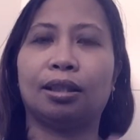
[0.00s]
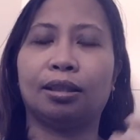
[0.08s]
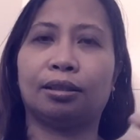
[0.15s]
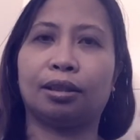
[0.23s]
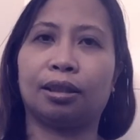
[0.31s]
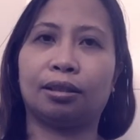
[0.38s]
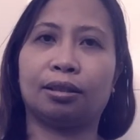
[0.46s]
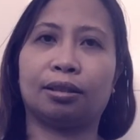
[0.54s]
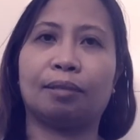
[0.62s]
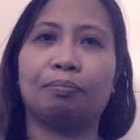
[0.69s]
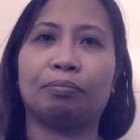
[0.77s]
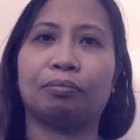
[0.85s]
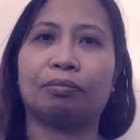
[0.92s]

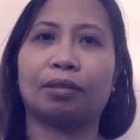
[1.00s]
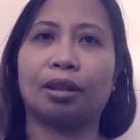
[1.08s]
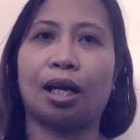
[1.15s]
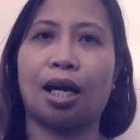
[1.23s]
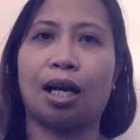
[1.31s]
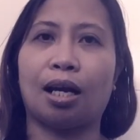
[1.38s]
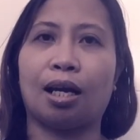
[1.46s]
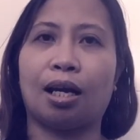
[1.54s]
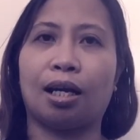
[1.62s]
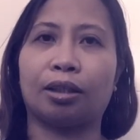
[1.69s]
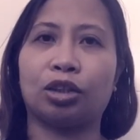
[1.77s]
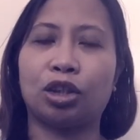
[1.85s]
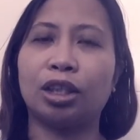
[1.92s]
6 uh,
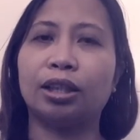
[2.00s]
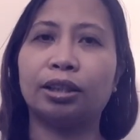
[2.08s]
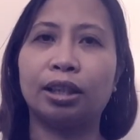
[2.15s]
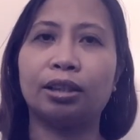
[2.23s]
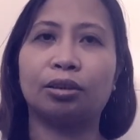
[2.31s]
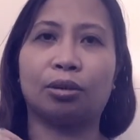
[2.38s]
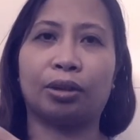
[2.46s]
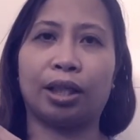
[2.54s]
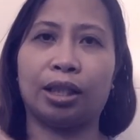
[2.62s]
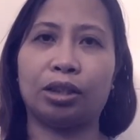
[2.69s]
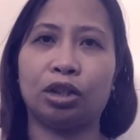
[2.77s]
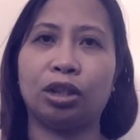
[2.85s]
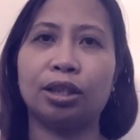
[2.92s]
ah, children or
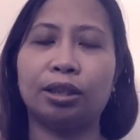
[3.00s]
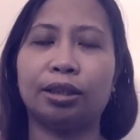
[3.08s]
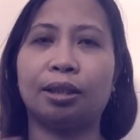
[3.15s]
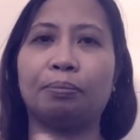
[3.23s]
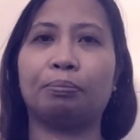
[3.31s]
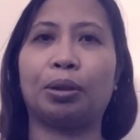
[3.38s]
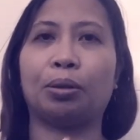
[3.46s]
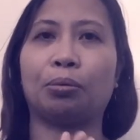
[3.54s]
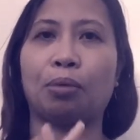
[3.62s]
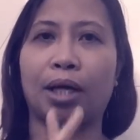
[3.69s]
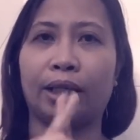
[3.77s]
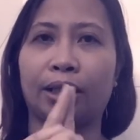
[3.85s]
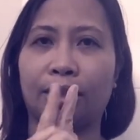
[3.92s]
8 children per
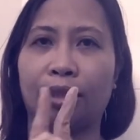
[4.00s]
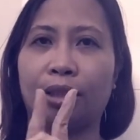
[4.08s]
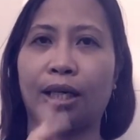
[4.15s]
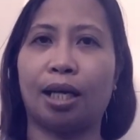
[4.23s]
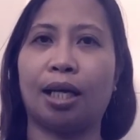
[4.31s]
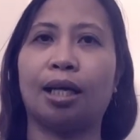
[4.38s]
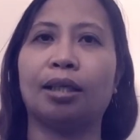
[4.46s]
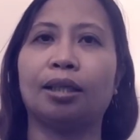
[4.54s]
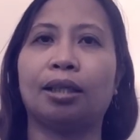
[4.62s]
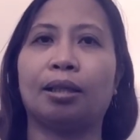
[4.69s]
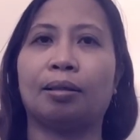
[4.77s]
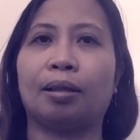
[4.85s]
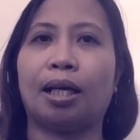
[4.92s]
one na
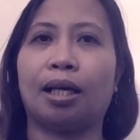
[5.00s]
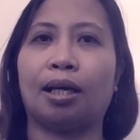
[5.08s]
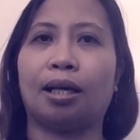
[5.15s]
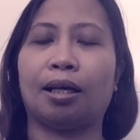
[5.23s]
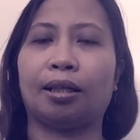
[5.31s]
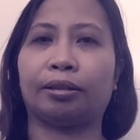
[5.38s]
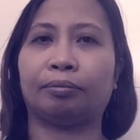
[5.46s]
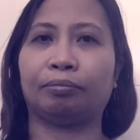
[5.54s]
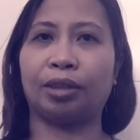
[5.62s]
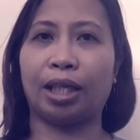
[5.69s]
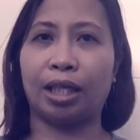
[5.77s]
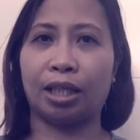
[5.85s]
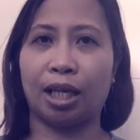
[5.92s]
uh, uh,
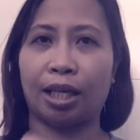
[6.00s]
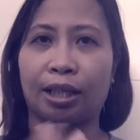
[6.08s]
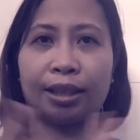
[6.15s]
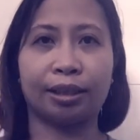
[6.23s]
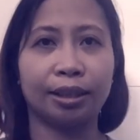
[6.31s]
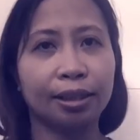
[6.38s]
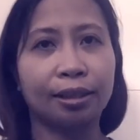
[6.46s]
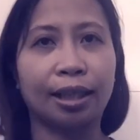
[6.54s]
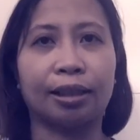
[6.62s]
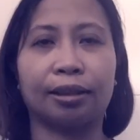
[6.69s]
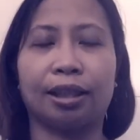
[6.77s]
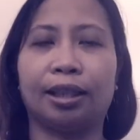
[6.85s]
daycare assistant.